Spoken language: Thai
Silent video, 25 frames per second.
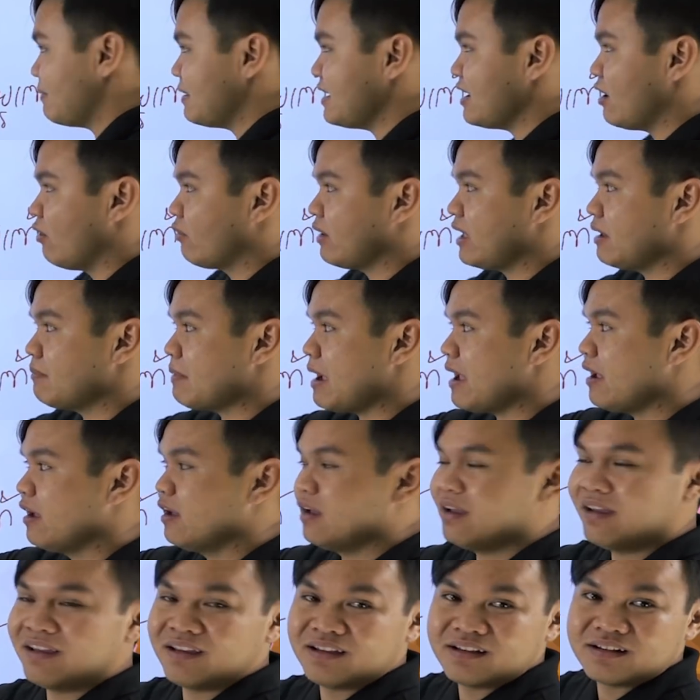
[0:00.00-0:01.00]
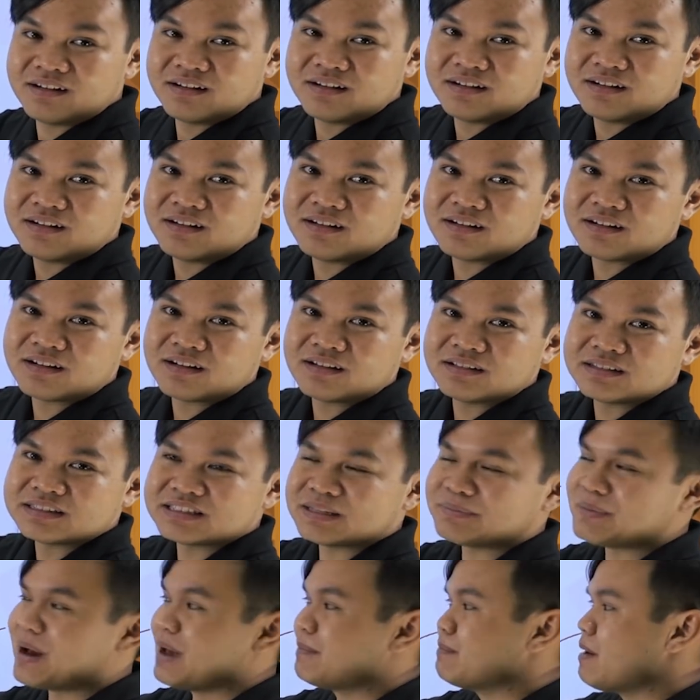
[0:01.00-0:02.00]
ไหมเนี่ยโอเคไหม
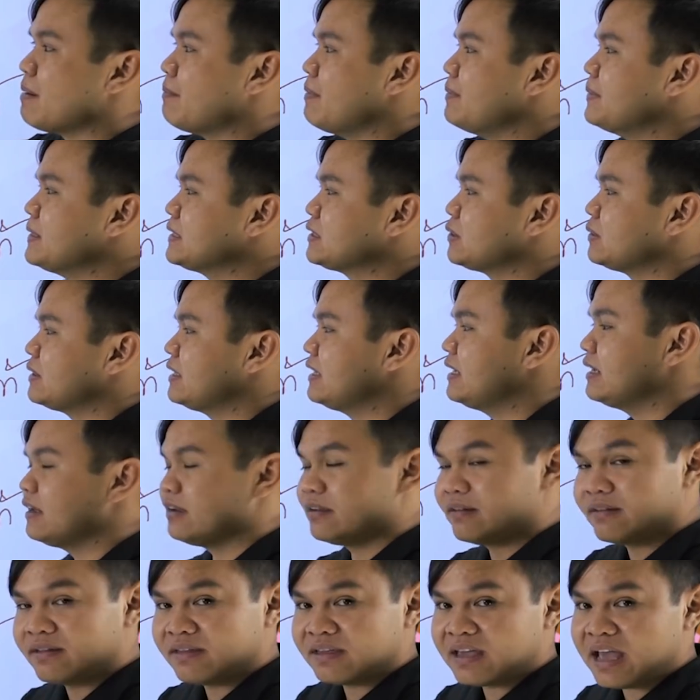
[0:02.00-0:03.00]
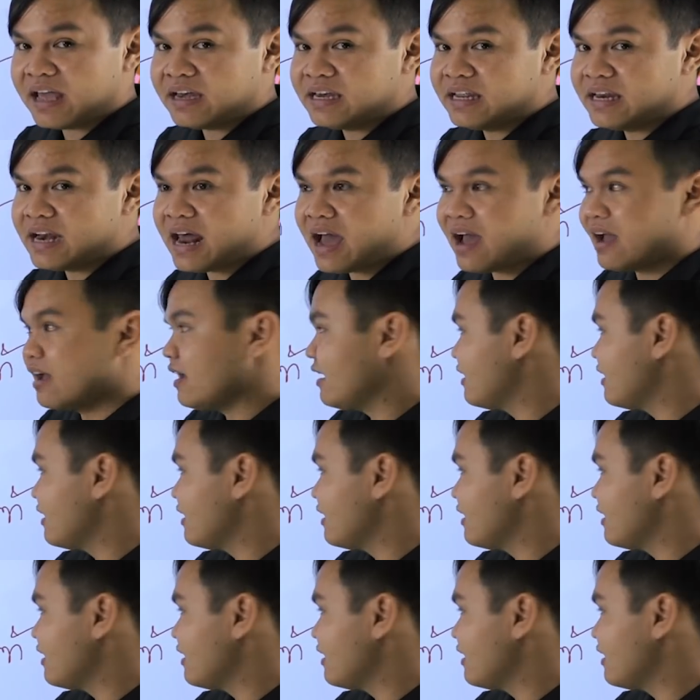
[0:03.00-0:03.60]
สมาร์ทแบบไม่มีสนธิแค่นี้นะ